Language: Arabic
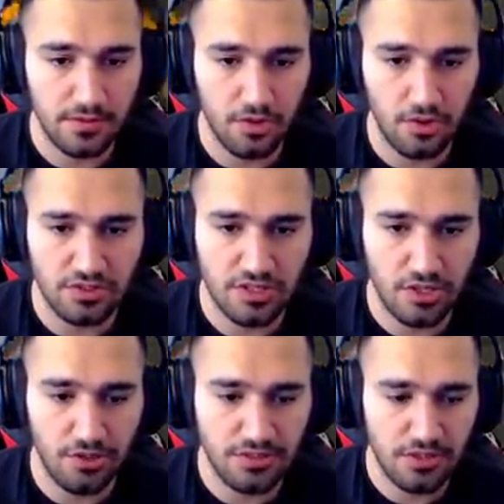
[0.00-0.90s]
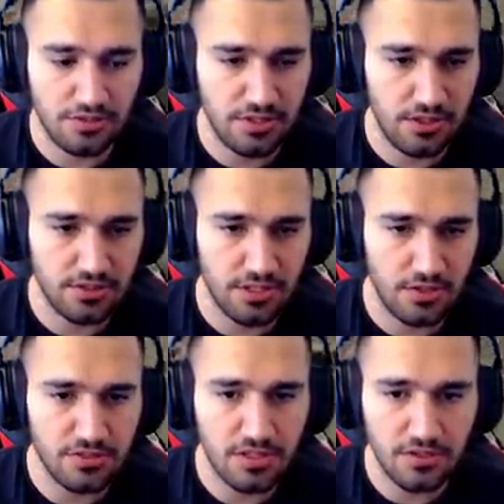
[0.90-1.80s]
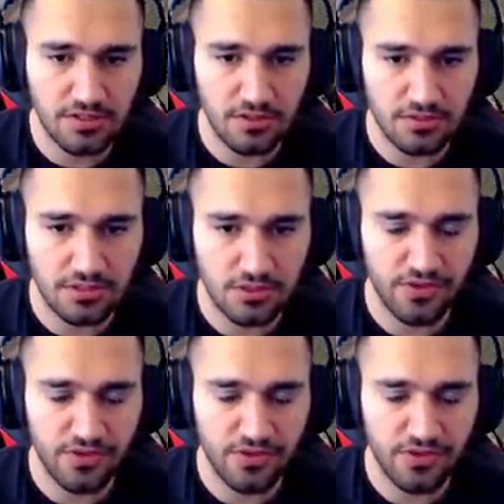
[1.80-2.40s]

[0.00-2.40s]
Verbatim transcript: لوز لوز لوز لوز لوز لوز لوز